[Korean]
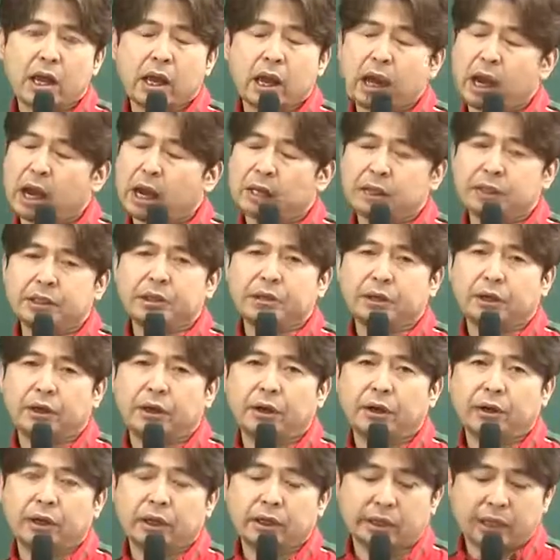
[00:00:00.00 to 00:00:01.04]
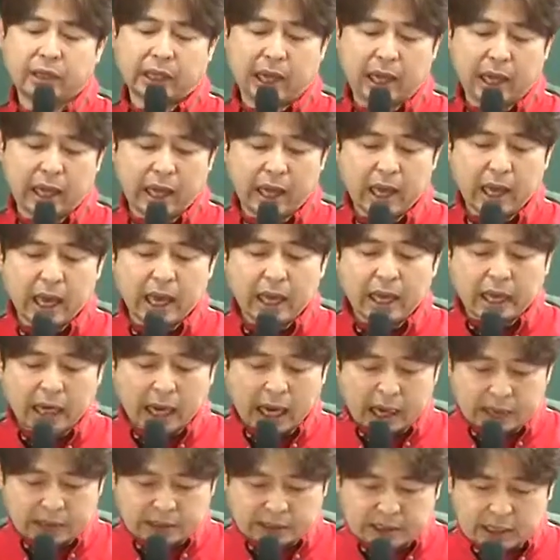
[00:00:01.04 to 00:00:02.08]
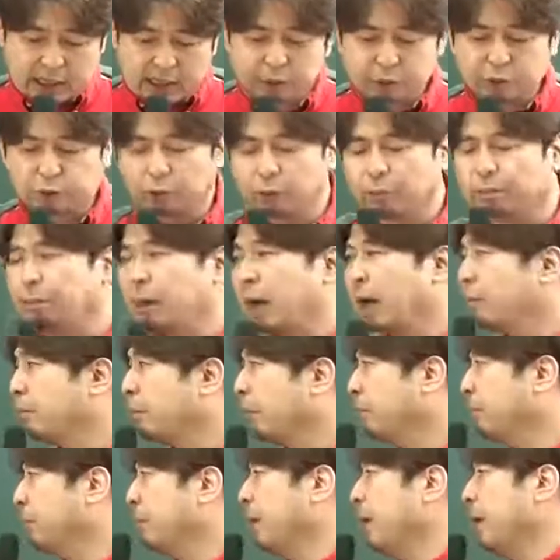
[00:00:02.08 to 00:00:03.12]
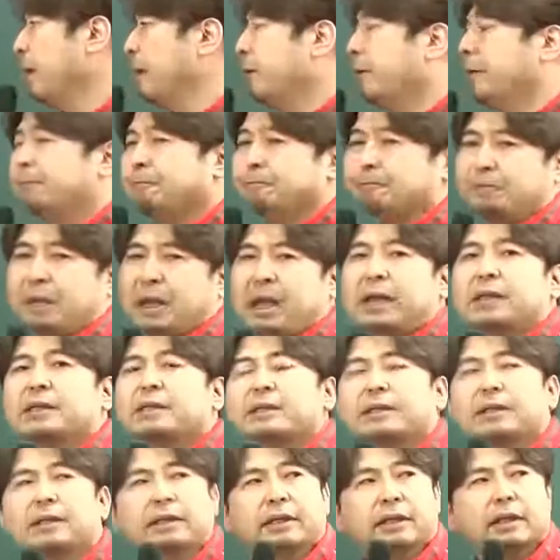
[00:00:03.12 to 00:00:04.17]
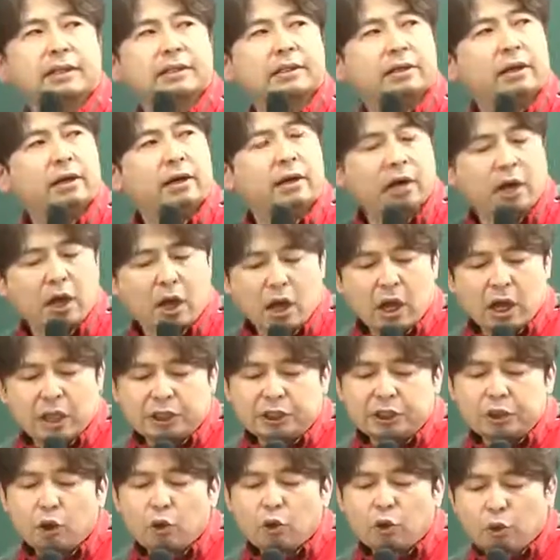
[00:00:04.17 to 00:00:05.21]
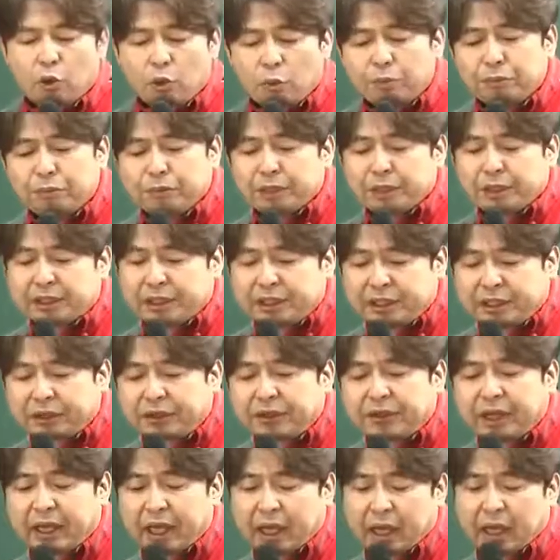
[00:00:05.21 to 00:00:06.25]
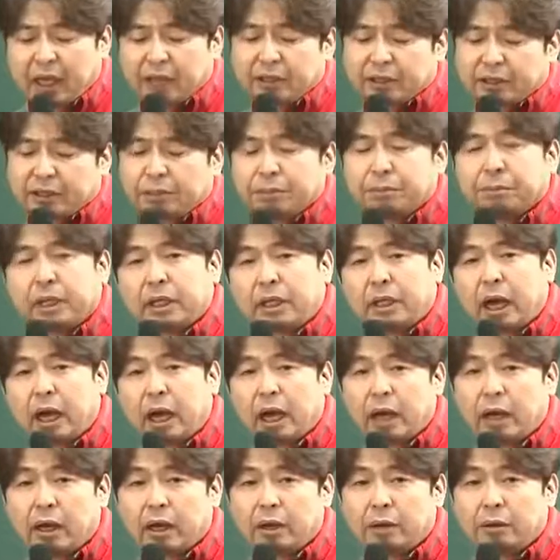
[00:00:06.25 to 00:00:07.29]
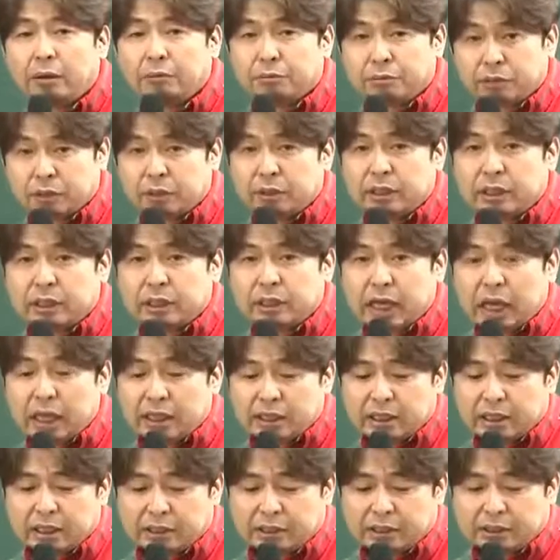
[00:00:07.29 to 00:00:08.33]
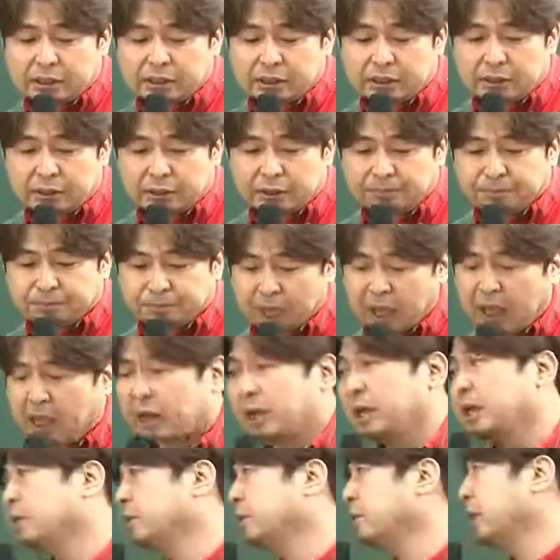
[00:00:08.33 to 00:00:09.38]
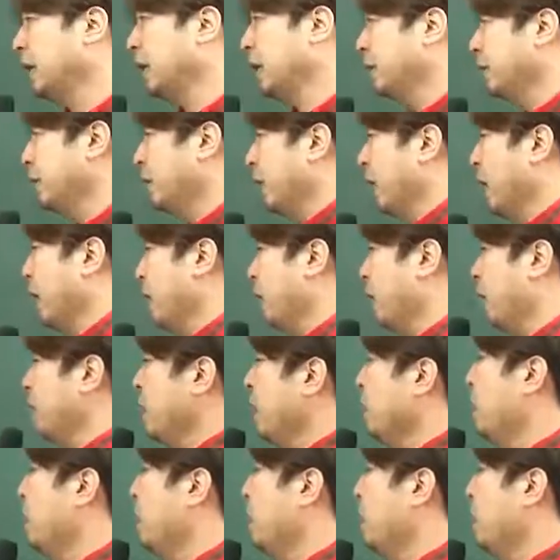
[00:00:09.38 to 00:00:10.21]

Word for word: 아니죠. 그게 가장 좋은 방법이에요. 알겠어요? 그래서 시험 공부는 그렇게 하는 겁니다. 무슨 뜻인지 아시겠죠? 그쵸? 네, 그래서 자 이거예요.